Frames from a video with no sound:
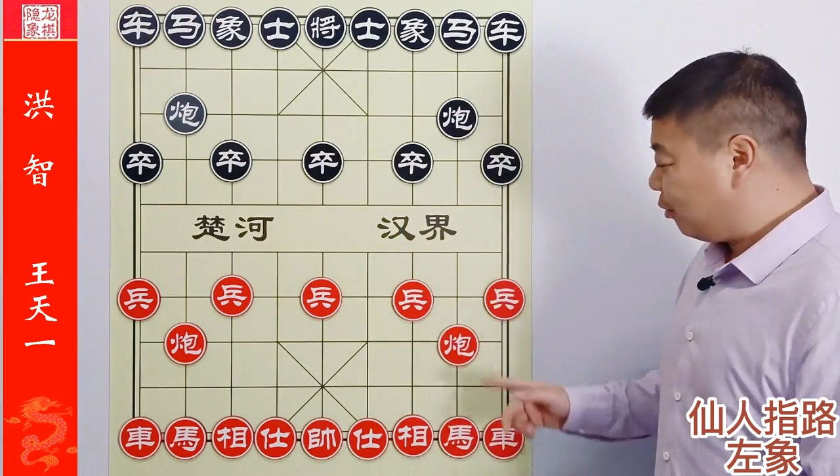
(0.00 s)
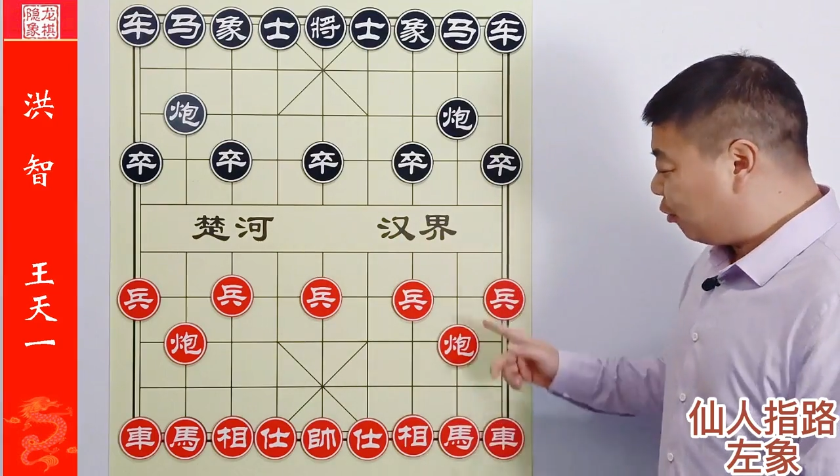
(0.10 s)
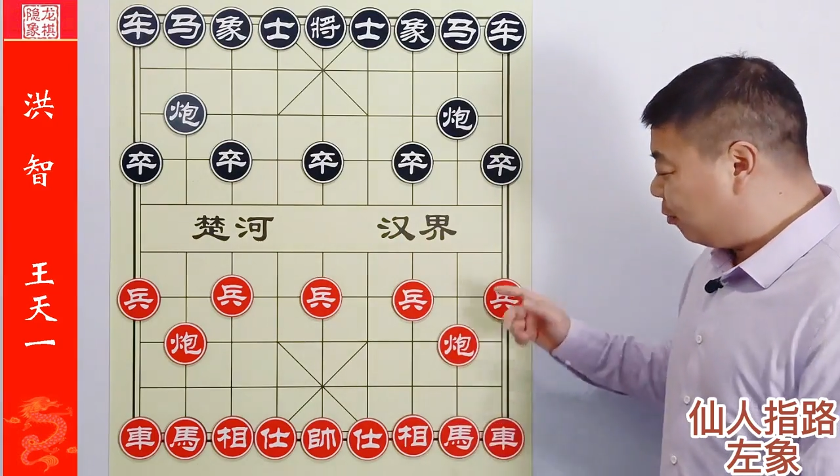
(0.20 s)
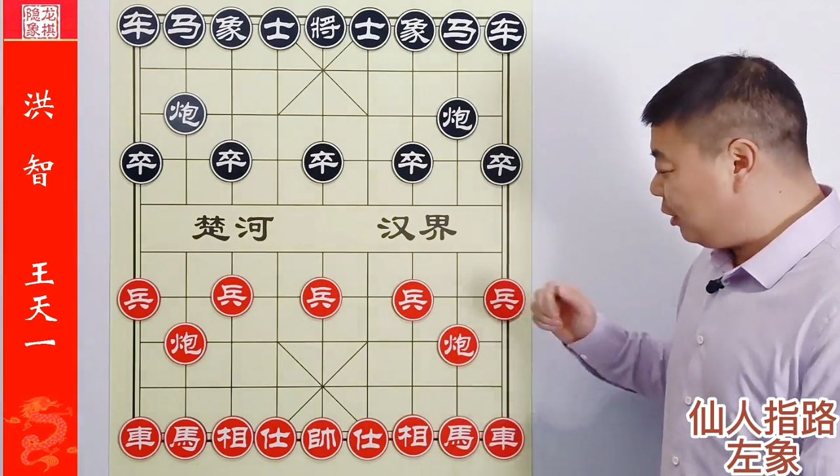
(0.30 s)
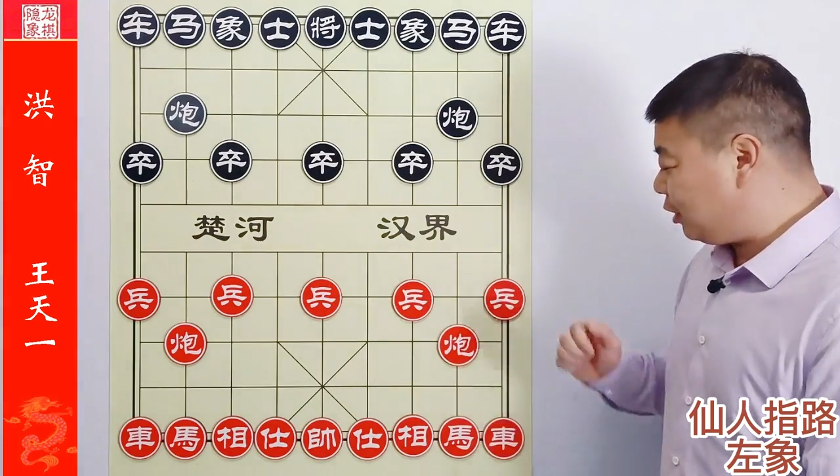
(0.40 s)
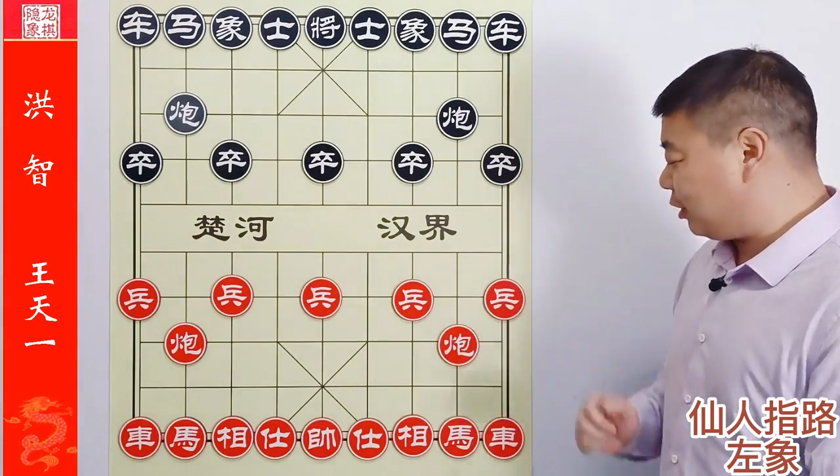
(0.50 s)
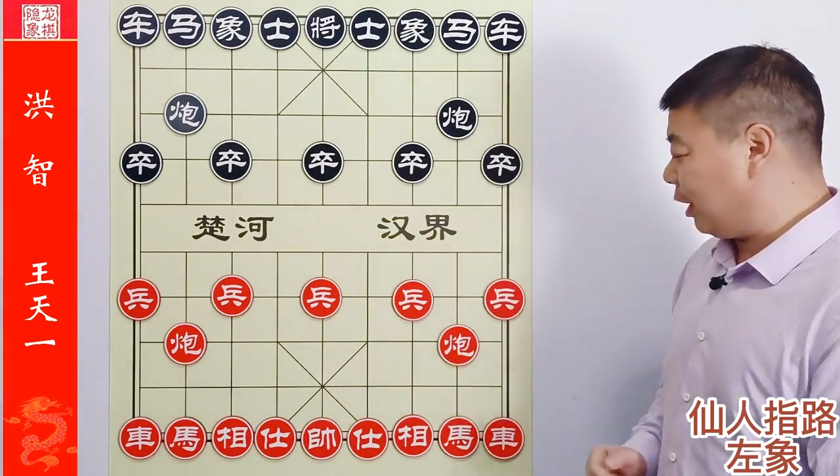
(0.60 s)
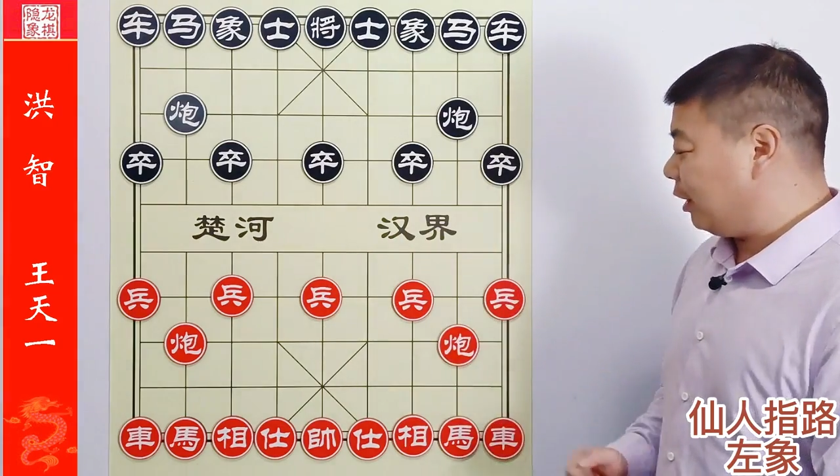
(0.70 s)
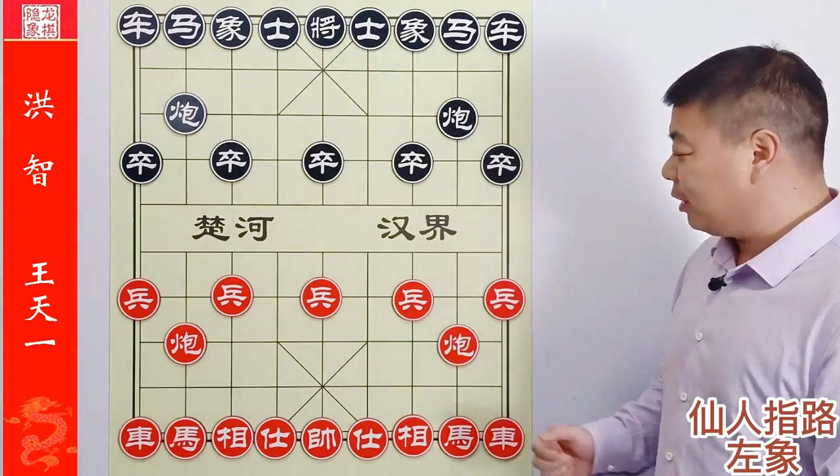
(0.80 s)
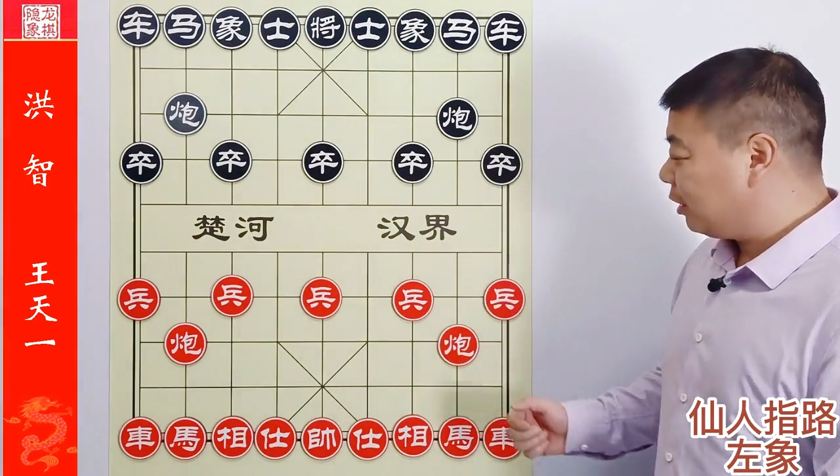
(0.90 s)
我们一起
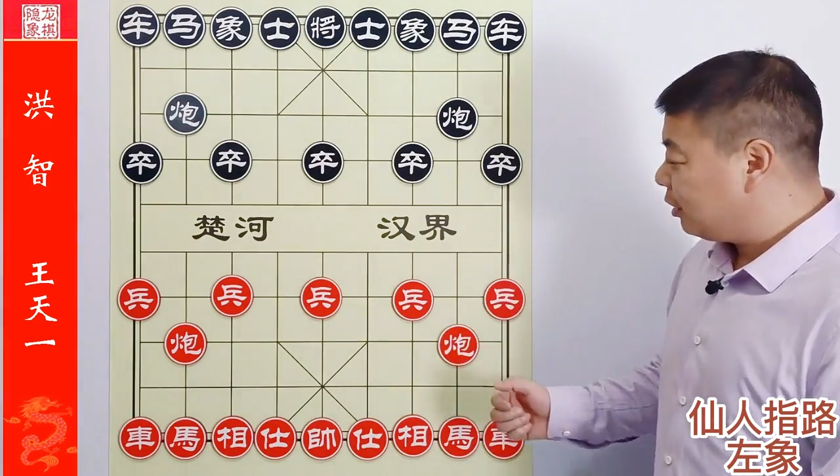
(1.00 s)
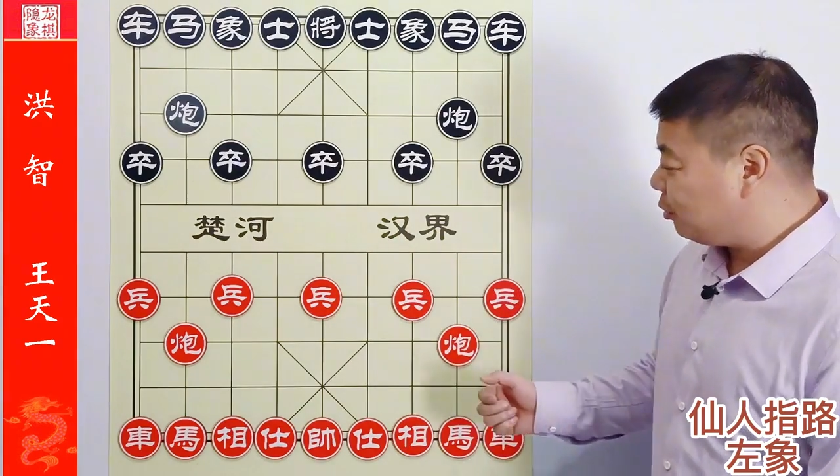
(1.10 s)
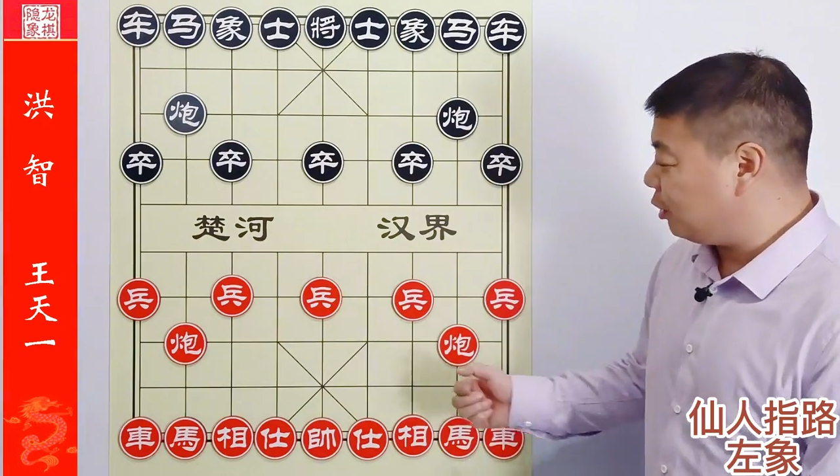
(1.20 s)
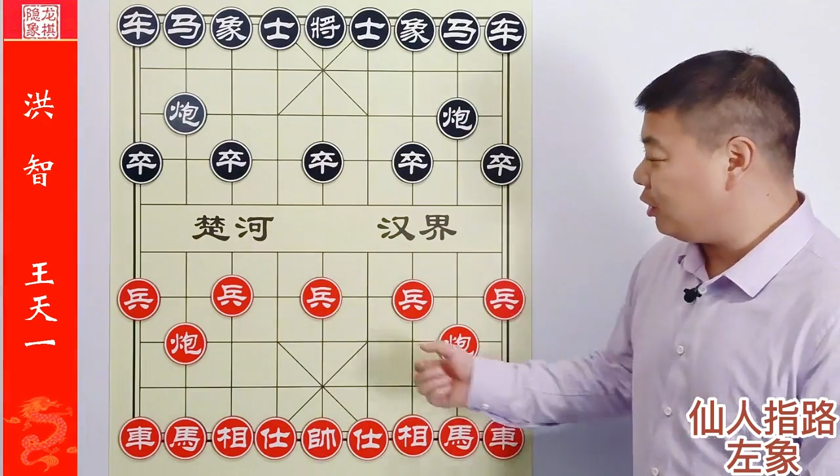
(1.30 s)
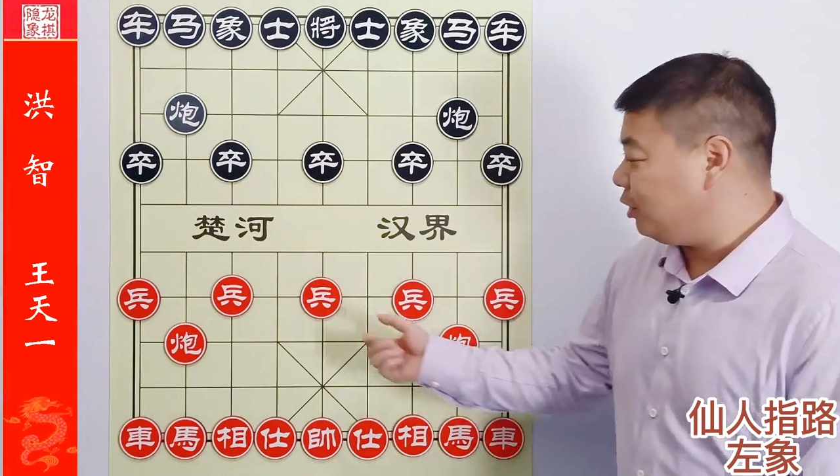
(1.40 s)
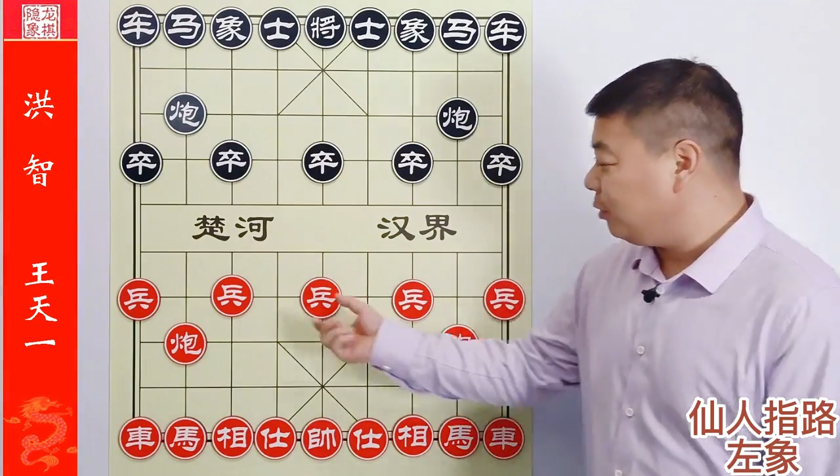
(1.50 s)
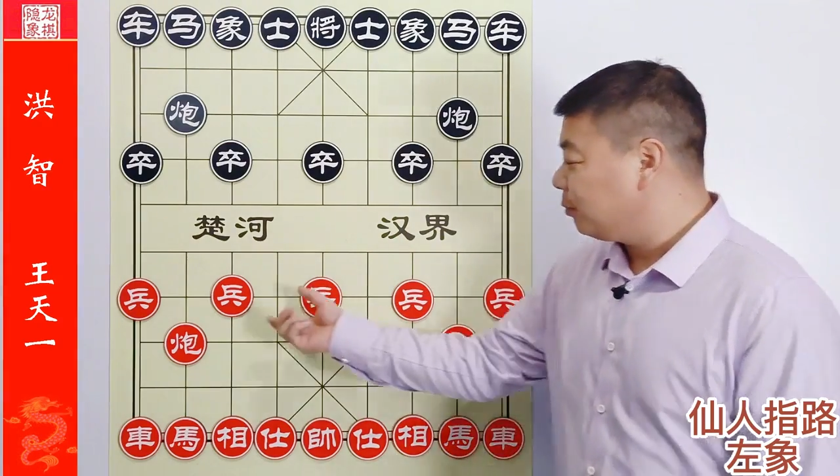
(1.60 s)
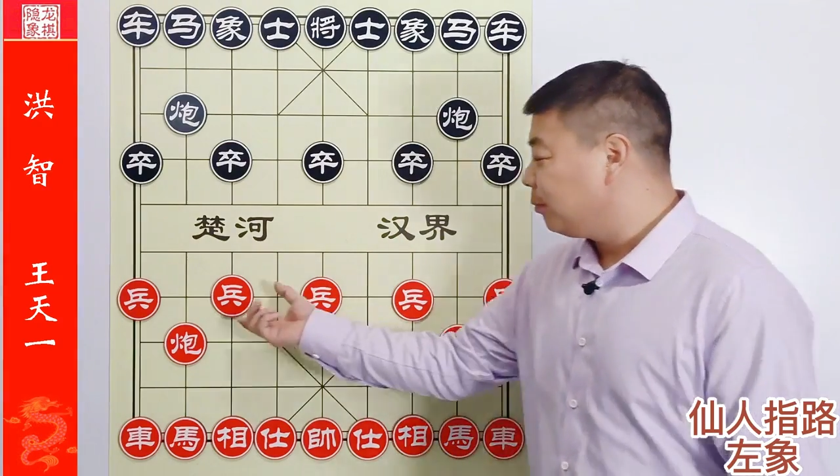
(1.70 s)
来学习：